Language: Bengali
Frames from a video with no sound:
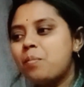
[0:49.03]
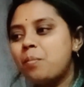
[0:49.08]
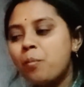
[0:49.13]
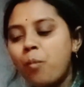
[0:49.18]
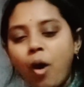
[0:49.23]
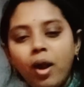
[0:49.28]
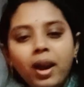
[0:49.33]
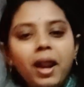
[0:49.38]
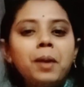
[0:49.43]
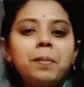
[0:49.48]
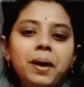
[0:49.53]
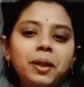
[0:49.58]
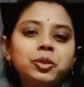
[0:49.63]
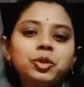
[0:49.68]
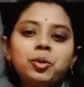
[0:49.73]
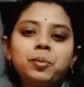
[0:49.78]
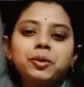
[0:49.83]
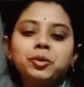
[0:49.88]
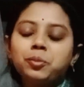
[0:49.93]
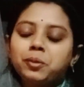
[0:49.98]
বলার
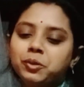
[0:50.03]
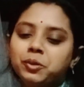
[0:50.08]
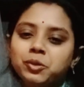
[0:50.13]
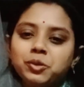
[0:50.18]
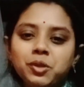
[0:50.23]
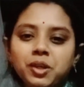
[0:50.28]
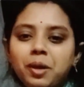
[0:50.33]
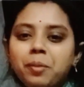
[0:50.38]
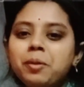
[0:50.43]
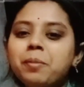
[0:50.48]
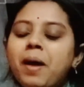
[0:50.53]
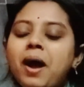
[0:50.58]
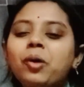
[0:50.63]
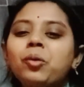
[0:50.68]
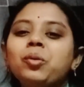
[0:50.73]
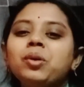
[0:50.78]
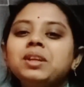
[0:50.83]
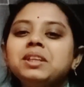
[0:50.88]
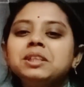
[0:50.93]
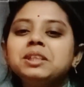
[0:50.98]
মাধ্যমে তোমাদের সঙ্গে আমি ভাগ
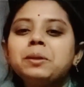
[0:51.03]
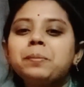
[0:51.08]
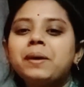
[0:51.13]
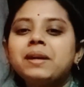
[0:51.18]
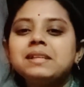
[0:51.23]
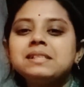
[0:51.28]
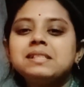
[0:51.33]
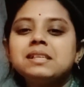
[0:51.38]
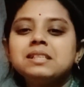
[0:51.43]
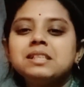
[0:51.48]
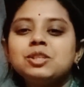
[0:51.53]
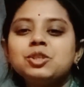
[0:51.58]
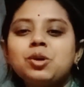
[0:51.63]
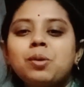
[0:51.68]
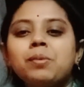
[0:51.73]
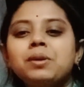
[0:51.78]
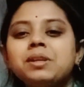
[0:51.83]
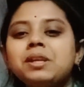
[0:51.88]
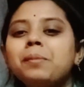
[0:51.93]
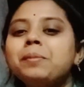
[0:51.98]
করে নিতে পারি যে সেই
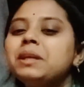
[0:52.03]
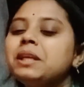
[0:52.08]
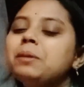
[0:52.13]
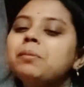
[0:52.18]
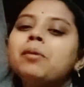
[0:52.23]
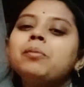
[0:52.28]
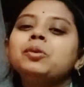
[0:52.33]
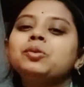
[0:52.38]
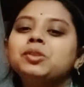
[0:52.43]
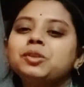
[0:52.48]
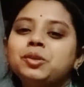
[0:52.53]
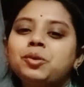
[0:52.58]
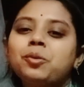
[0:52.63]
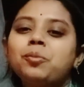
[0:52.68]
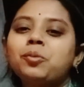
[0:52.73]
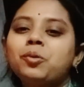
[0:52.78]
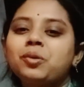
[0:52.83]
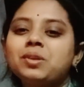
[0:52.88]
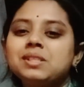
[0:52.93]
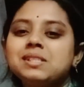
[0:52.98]
সময়টা আমি কিভাবে অতিক্রম
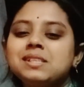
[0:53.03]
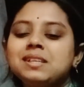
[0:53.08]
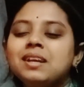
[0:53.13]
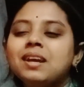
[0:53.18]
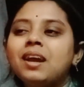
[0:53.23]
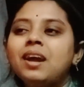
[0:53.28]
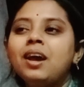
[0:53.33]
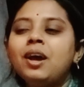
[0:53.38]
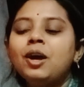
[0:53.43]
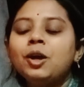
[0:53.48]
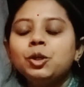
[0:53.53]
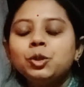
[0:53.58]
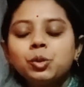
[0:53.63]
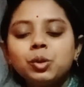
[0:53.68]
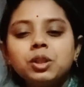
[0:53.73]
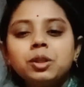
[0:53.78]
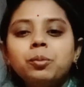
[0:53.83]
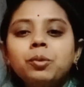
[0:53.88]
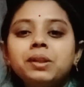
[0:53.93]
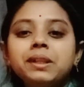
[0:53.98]
করেছি
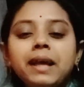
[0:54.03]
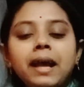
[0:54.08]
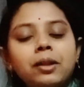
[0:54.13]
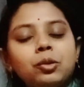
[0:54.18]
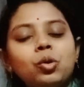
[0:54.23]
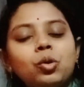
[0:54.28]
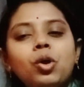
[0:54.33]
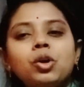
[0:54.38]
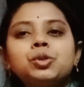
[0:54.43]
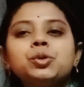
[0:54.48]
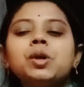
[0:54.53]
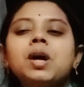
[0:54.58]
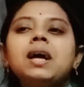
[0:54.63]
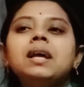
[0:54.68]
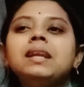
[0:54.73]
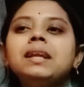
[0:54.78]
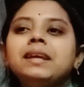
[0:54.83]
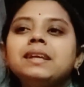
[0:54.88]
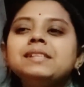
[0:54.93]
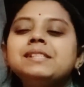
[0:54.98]
সত্যি বলতে এত অসহায়
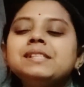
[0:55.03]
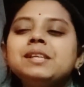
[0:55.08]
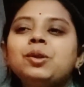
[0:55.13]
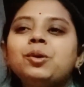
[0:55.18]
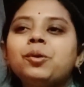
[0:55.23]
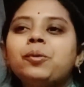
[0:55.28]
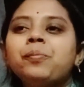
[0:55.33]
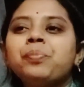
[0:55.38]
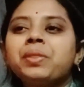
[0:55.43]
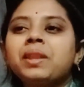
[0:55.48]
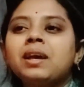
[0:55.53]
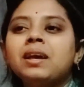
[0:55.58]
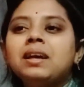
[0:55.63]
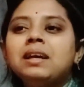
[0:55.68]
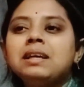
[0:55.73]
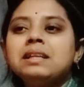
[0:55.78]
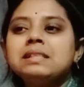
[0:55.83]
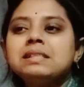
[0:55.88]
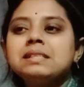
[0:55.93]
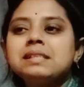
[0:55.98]
লেগেছিল
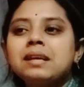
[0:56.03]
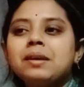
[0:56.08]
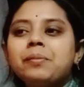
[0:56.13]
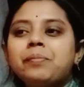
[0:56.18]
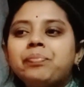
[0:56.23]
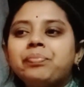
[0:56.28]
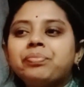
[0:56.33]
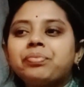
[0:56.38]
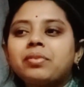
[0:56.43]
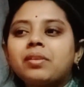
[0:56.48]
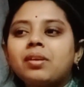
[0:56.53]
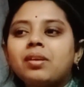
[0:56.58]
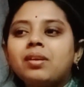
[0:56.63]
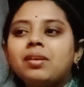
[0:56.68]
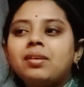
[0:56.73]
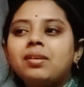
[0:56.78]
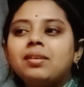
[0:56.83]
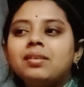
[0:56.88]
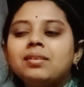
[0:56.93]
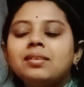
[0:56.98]
যে
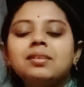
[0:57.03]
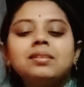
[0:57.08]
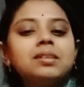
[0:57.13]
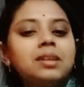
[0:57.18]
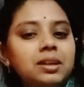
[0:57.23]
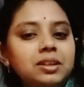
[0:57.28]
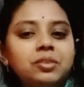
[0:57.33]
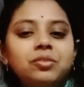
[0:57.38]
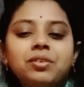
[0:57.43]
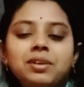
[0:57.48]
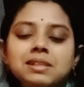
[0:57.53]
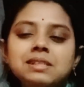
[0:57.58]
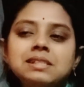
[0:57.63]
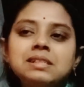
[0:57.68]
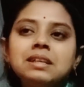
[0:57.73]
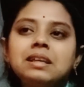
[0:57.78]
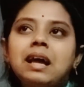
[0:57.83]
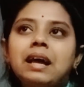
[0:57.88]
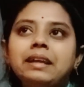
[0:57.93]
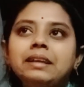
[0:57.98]
থার্টি ফার্স্ট
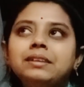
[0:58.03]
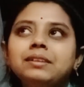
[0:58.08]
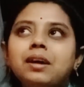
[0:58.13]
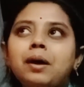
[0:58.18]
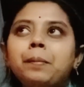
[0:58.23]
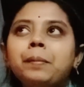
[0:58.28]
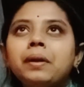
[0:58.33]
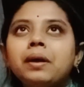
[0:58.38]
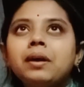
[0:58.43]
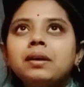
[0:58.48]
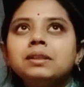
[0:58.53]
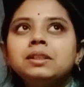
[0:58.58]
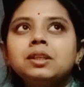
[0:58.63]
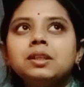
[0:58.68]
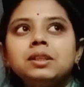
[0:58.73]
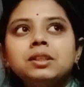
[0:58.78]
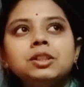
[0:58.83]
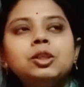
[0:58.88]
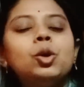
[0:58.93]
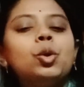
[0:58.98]
নাইট আমরা
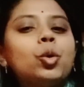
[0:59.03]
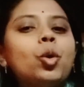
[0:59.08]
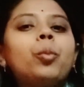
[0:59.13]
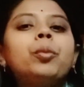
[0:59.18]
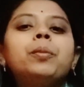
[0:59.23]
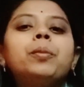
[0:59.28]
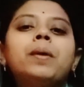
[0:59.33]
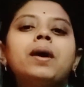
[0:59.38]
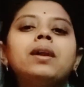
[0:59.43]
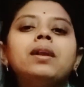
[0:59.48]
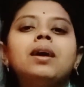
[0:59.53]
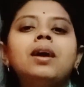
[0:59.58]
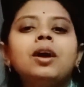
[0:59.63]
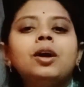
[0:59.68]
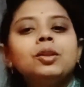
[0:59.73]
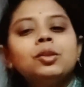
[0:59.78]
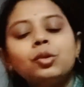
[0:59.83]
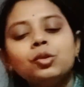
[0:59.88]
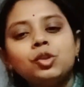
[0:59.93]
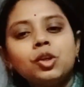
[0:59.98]
সেদিন ছিল রবিবার
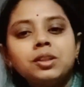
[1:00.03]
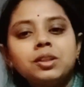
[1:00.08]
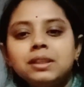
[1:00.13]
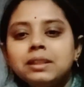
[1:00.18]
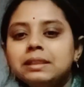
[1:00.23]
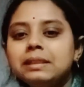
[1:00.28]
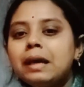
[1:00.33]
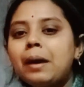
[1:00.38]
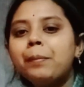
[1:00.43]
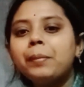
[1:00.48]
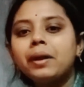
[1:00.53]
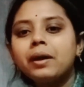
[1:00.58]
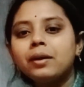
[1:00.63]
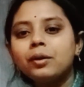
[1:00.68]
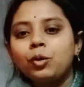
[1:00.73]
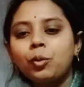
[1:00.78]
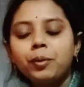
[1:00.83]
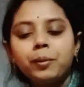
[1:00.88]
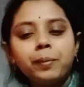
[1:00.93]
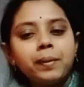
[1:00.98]
তো যথারীতি আমরা
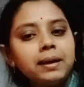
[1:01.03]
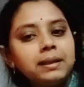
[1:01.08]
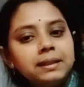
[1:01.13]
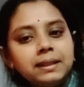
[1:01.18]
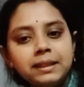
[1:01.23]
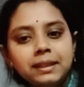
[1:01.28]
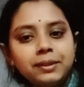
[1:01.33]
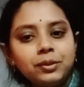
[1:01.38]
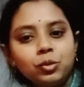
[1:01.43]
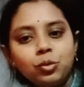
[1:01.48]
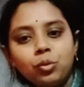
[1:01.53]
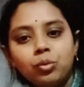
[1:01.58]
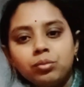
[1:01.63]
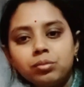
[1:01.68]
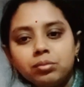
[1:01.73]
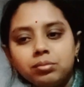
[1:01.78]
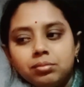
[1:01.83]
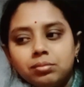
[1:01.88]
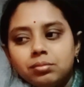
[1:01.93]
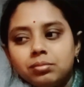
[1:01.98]
রবিবার দিন একটু
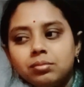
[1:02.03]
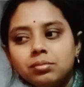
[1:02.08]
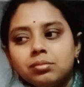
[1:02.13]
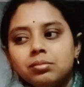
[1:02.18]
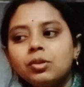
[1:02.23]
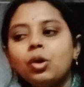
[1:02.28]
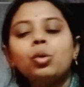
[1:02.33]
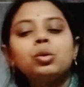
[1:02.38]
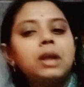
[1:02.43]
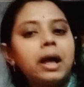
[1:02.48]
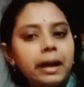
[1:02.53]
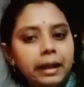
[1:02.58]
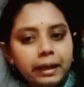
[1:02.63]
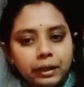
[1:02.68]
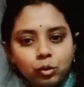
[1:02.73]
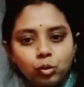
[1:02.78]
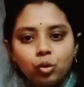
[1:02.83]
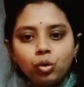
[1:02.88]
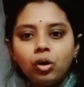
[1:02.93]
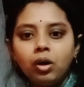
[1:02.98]
ও তার আগে
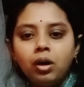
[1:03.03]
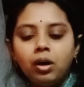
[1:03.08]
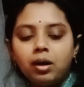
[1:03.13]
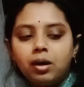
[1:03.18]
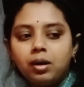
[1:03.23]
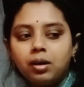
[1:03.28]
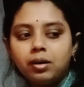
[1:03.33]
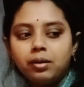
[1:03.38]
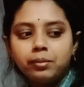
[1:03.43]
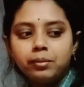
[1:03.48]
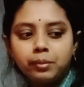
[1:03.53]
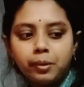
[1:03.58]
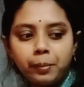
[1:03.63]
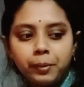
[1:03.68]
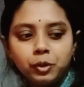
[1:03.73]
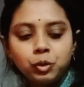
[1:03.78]
তো আমরা